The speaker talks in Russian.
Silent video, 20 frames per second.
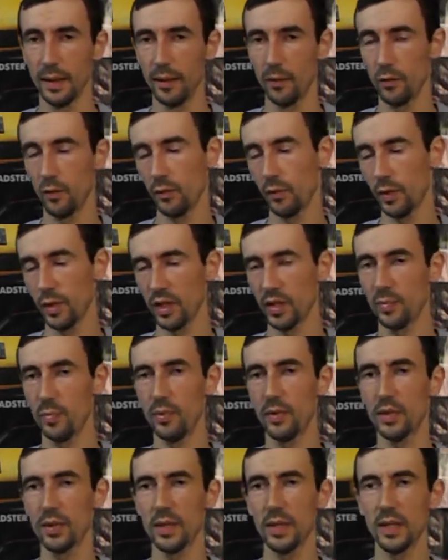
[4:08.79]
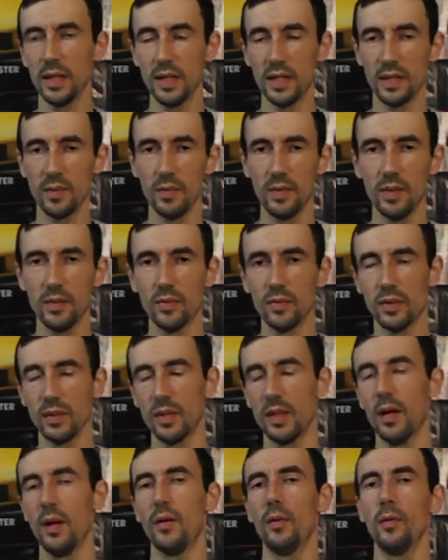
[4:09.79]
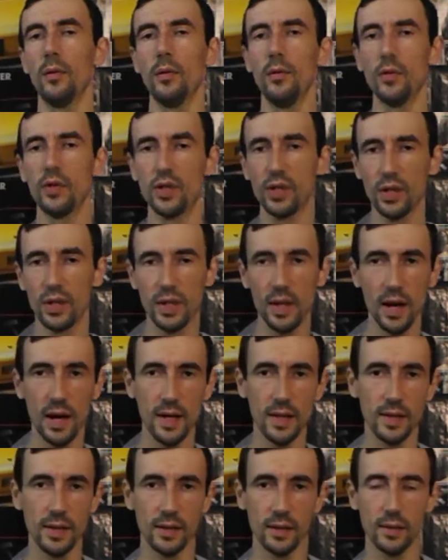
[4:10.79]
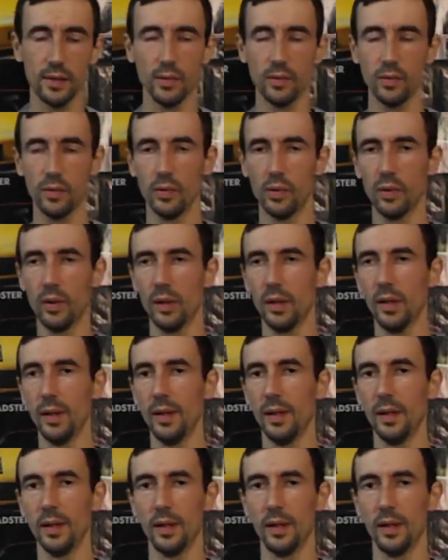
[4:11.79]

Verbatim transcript: у него есть плюсы, есть минусы, да, он лучше тянет, но